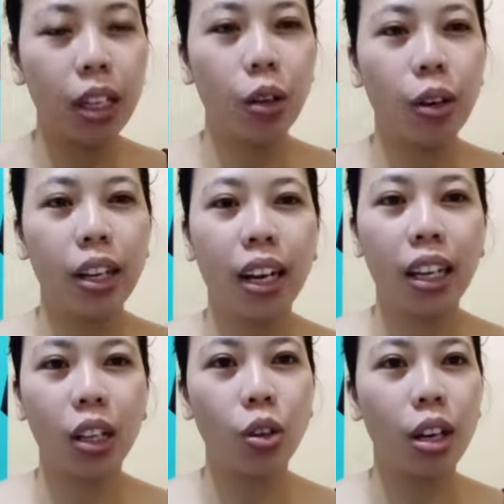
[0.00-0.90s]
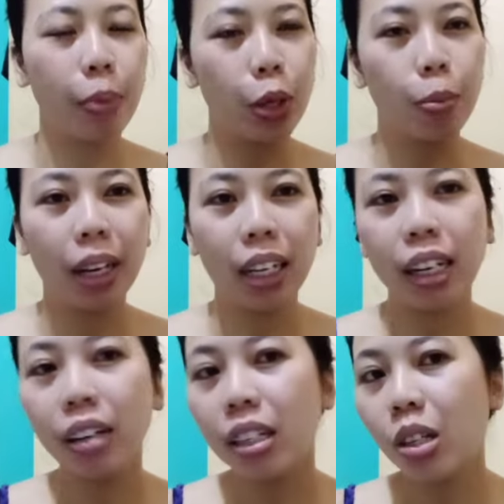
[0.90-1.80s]
nito, and nakita ko naman yung
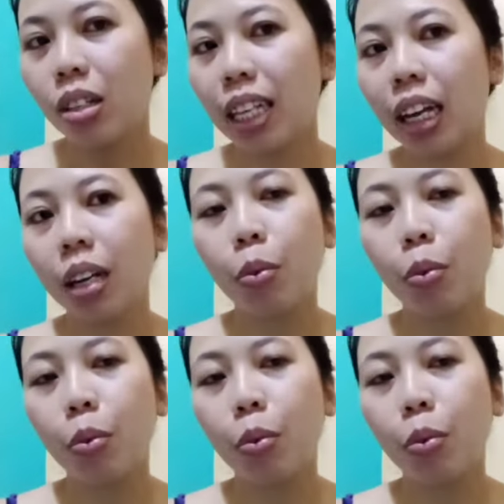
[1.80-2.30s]
magandang results sa